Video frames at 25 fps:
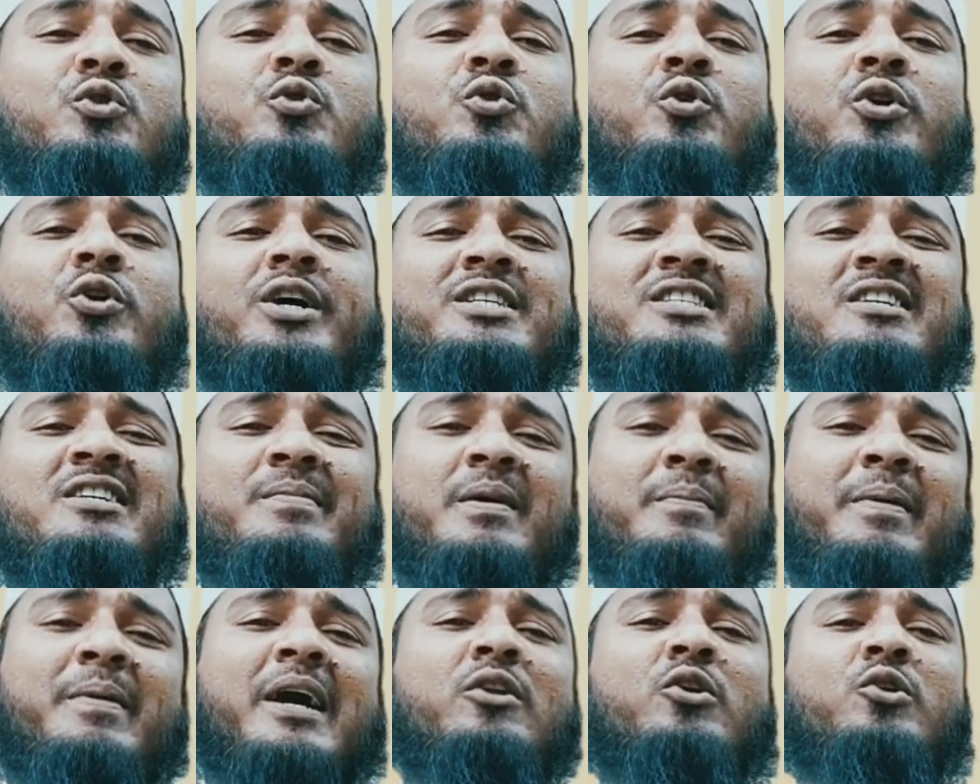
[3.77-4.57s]
দূর হয়ে
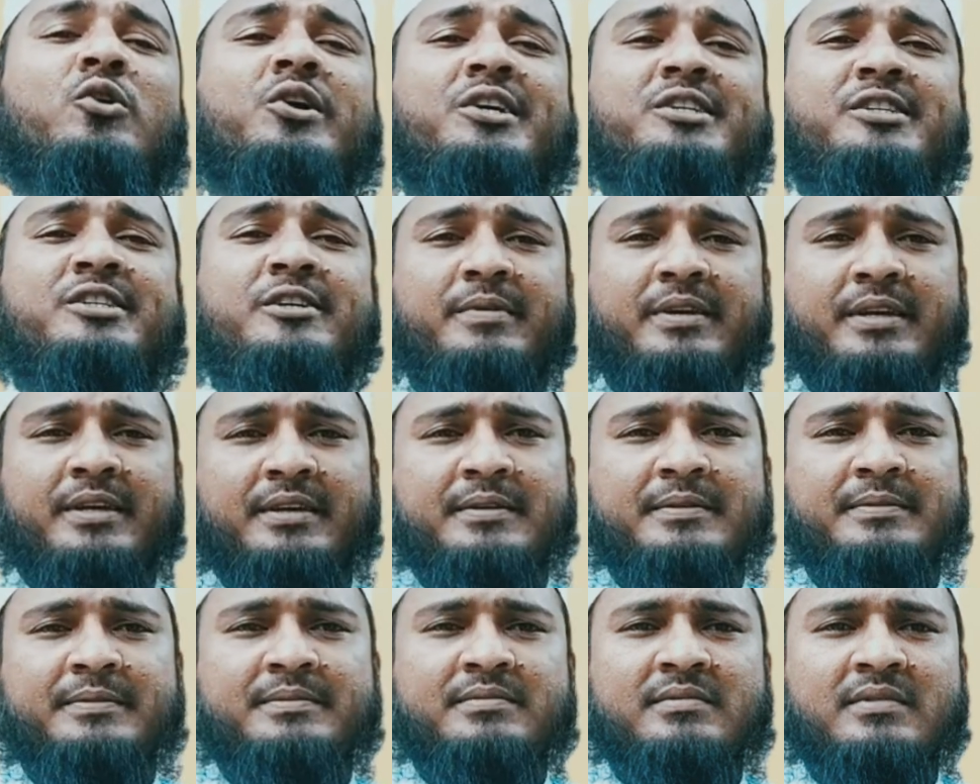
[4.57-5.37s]
যাবে ভালো হয়ে যাবে
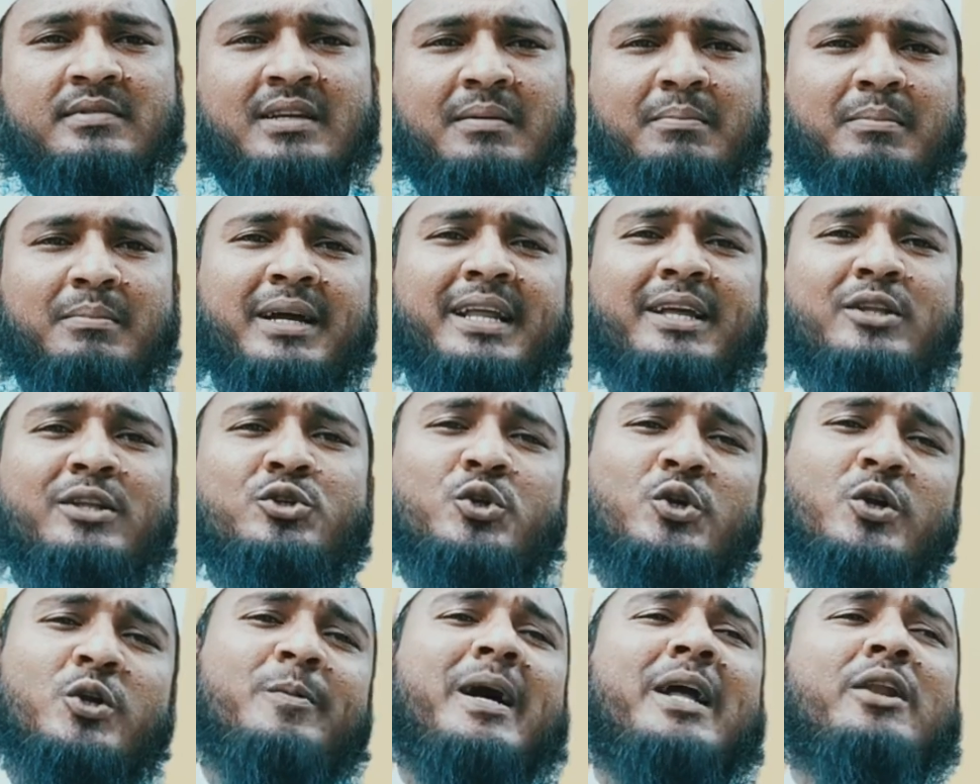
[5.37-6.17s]
মানে
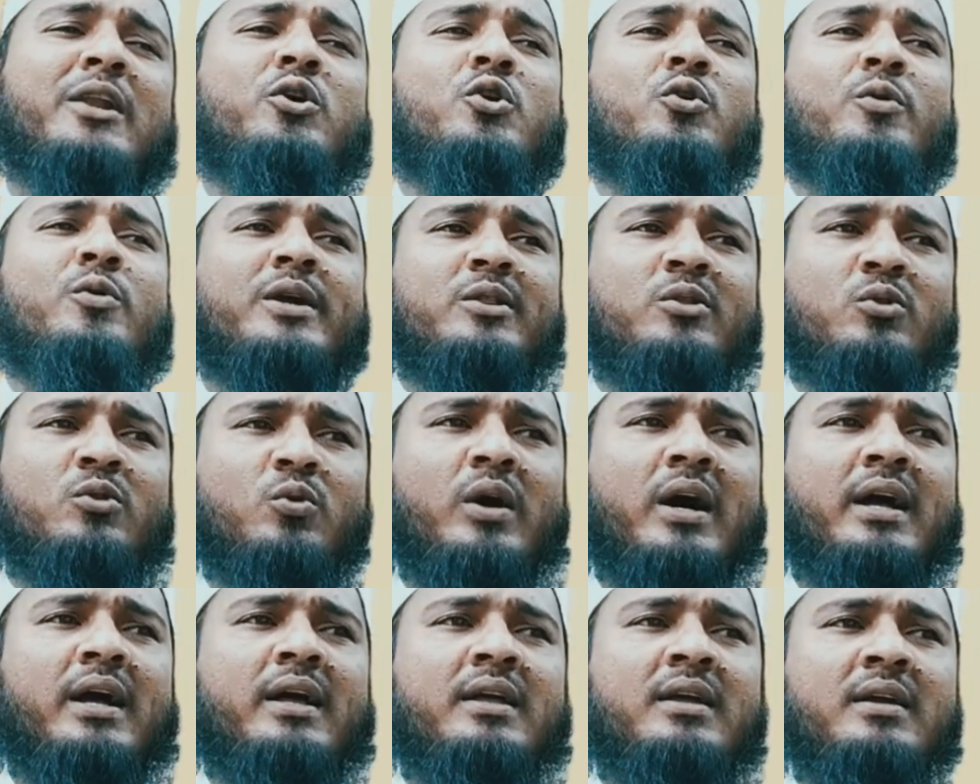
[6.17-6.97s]
জ্বর ভালো হওয়ার
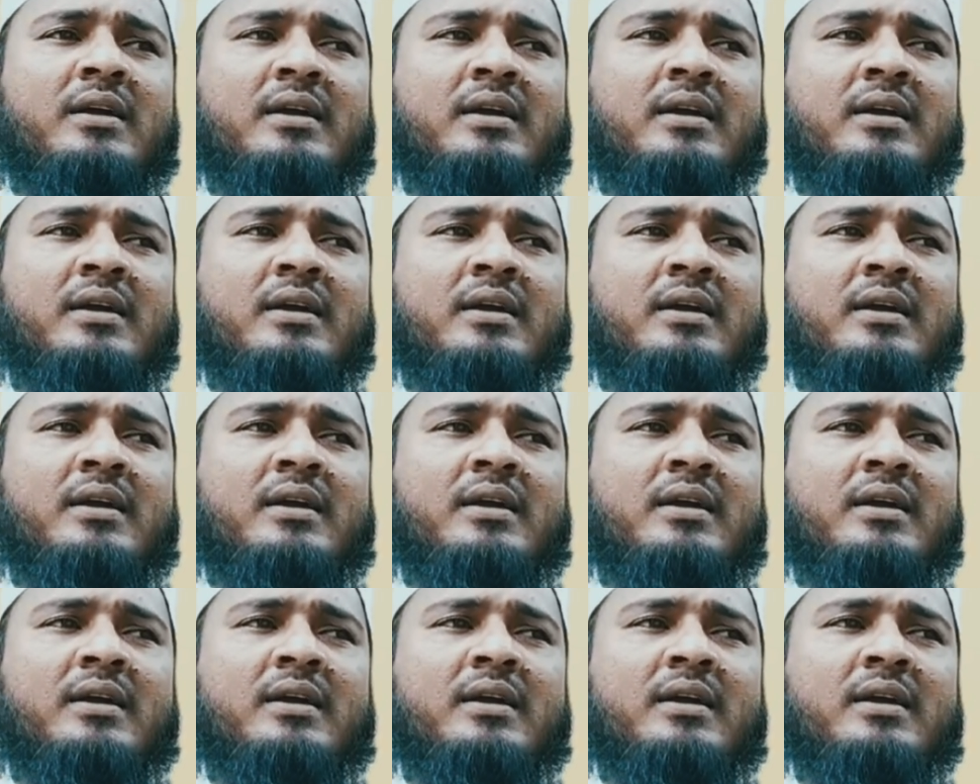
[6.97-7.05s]
দোয়া